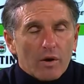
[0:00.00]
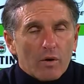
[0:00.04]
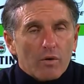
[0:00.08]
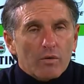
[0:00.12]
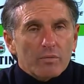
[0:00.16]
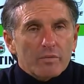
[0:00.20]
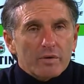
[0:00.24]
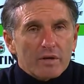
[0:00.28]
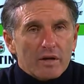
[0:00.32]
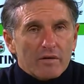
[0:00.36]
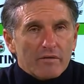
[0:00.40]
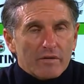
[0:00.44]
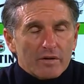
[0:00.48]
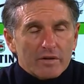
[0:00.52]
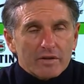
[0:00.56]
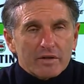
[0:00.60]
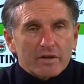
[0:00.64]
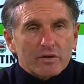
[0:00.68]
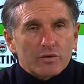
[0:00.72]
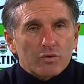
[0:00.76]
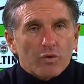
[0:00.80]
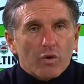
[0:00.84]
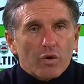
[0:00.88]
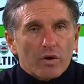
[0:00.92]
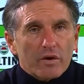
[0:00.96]
auch mittlerweile
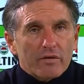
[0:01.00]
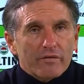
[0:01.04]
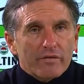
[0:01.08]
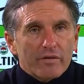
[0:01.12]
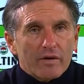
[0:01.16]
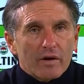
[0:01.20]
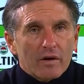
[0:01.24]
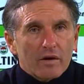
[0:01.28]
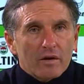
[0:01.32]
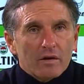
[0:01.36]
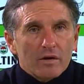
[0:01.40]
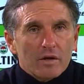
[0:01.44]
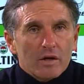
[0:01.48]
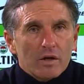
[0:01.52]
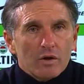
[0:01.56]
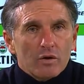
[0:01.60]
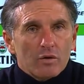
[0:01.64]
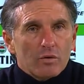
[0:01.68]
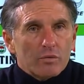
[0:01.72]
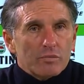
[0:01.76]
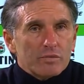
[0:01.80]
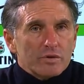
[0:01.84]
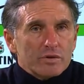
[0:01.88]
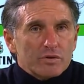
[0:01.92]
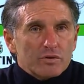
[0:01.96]
die Torgefahr,
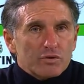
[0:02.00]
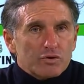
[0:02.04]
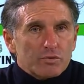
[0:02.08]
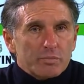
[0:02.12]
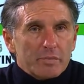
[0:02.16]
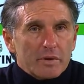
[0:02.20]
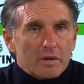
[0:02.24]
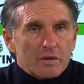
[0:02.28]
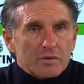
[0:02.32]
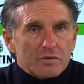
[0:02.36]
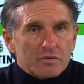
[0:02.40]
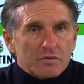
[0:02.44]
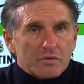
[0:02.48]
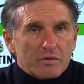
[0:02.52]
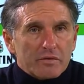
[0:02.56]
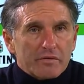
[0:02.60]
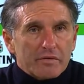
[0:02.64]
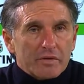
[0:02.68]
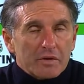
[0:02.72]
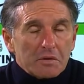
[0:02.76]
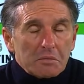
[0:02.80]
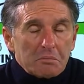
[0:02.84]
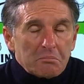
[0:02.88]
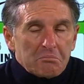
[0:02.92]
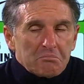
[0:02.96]
um diese Spiele zu
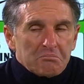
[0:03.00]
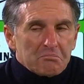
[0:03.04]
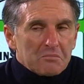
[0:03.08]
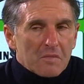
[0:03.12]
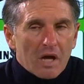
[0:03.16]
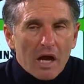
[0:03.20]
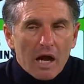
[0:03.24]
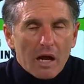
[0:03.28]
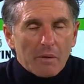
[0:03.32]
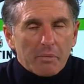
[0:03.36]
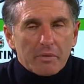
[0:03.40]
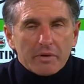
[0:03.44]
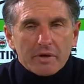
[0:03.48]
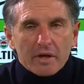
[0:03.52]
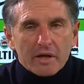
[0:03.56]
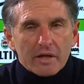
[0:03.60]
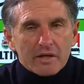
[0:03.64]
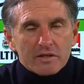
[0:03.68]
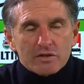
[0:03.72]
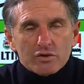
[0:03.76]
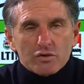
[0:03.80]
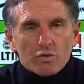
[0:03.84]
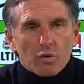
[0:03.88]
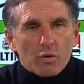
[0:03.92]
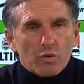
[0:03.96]
gewinnen. Aber da
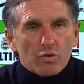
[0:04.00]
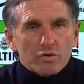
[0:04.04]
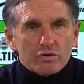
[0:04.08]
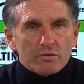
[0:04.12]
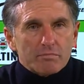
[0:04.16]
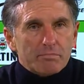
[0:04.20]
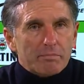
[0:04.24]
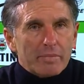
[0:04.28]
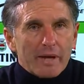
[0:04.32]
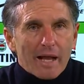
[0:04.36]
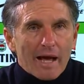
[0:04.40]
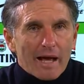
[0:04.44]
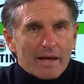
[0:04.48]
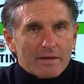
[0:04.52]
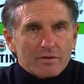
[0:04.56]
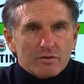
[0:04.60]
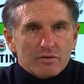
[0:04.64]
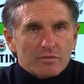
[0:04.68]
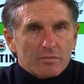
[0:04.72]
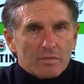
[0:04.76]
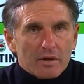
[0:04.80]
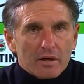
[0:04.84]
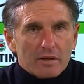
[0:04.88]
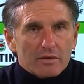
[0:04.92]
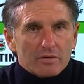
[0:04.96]
jetzt jetzt großen Plan
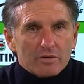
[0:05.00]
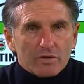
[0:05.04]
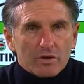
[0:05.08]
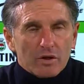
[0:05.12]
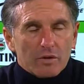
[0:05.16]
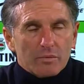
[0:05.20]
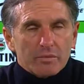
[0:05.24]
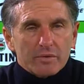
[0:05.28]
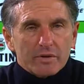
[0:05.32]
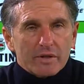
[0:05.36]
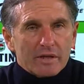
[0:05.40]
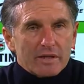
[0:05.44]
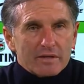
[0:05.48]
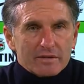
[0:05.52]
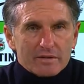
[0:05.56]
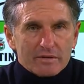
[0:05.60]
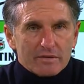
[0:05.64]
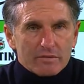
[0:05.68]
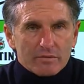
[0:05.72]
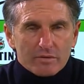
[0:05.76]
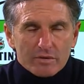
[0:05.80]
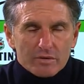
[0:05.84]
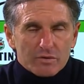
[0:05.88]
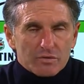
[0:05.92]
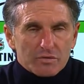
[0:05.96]
zu machen. Ich glaube, in der
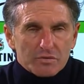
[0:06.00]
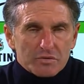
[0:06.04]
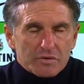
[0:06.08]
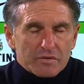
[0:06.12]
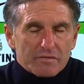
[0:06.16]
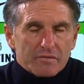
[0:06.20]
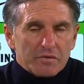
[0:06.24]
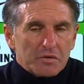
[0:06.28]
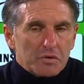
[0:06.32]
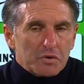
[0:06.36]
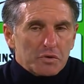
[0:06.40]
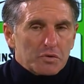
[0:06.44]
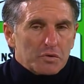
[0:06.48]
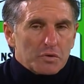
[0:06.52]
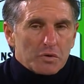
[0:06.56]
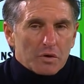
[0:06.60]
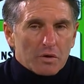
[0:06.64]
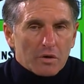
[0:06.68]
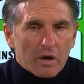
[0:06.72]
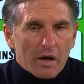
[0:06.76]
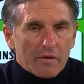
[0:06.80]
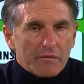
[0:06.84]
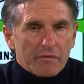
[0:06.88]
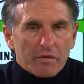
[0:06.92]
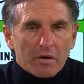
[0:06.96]
Situation sind wir nicht,
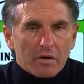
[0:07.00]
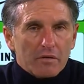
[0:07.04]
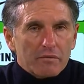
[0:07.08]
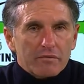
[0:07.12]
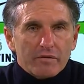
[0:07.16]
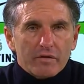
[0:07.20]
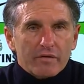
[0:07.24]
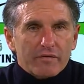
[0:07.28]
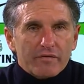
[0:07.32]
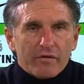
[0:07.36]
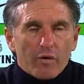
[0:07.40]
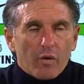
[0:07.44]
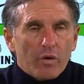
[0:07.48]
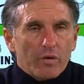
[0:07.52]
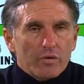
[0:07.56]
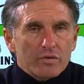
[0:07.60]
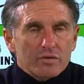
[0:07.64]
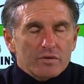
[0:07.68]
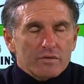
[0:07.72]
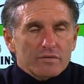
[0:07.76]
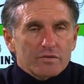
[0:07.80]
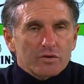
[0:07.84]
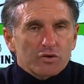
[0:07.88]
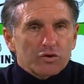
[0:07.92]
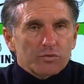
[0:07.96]
sondern einfach, wir freuen
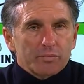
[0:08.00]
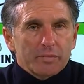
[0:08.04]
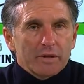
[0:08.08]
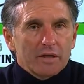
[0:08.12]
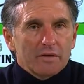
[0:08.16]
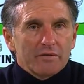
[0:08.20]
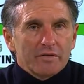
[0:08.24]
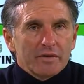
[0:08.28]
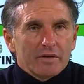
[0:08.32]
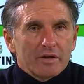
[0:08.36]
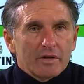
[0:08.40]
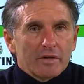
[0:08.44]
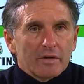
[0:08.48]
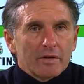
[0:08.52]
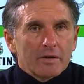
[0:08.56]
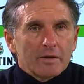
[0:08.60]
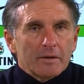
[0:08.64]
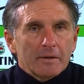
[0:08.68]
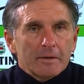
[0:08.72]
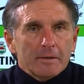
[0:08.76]
uns auf das Spiel wieder,